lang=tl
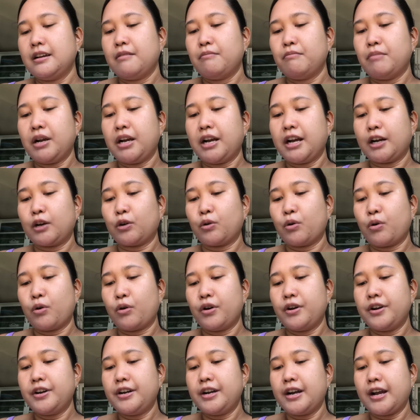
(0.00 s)

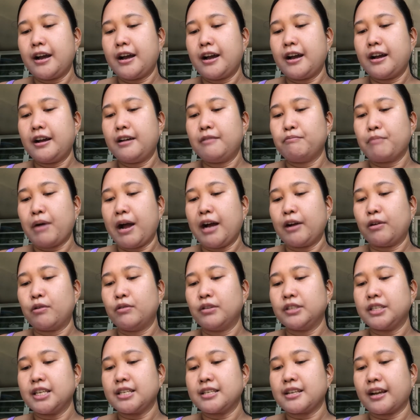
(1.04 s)
Magkaroon ng
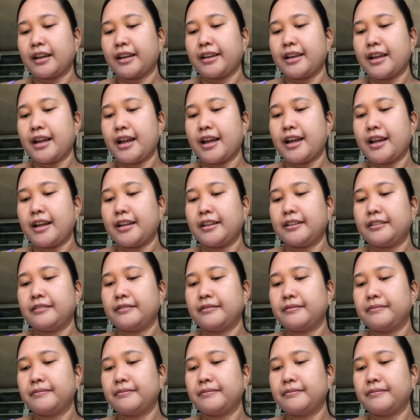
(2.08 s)
bagong sasakyan.